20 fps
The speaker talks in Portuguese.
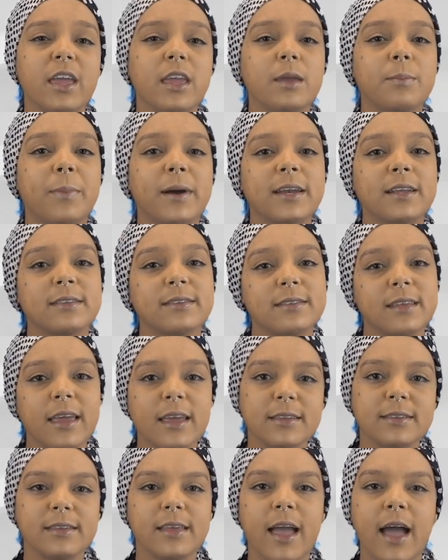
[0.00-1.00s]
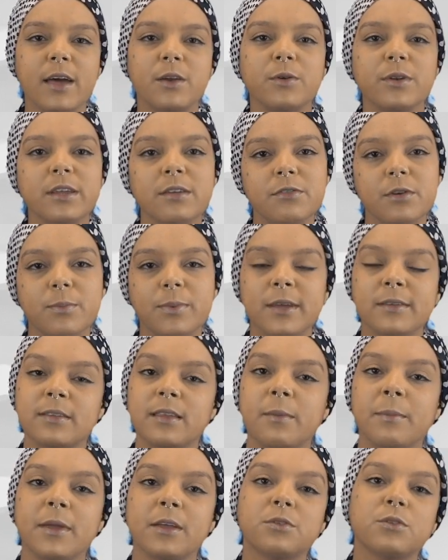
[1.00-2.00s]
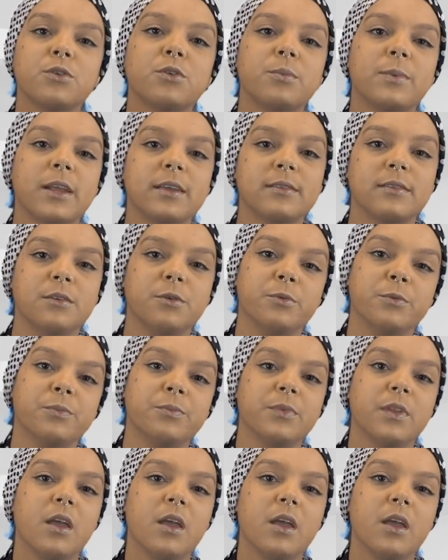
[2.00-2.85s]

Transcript: e para cercear o livre pensamento no Brasil